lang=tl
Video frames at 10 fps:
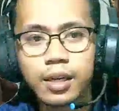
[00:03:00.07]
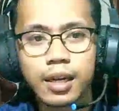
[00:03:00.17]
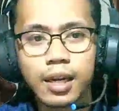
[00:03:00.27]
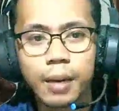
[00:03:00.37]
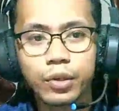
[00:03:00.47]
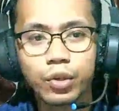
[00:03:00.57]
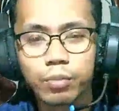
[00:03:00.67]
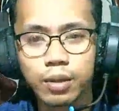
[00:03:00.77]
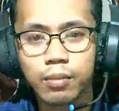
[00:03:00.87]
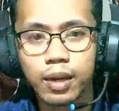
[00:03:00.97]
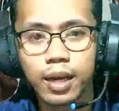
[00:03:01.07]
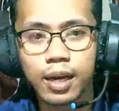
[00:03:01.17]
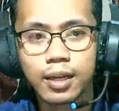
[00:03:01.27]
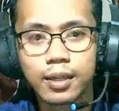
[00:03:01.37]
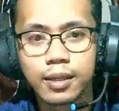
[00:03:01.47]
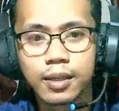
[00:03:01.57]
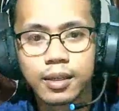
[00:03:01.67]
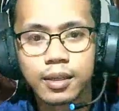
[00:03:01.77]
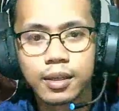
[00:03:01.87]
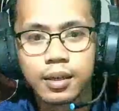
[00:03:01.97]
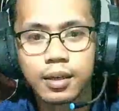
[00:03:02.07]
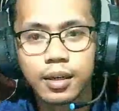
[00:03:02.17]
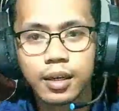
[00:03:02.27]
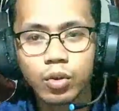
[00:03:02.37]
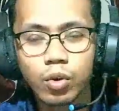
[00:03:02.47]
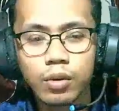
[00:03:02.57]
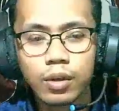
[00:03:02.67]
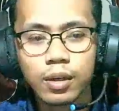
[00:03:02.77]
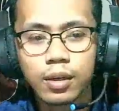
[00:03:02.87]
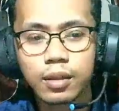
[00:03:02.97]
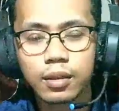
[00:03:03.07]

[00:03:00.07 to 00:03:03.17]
ginagamit yung Biblia itong uh,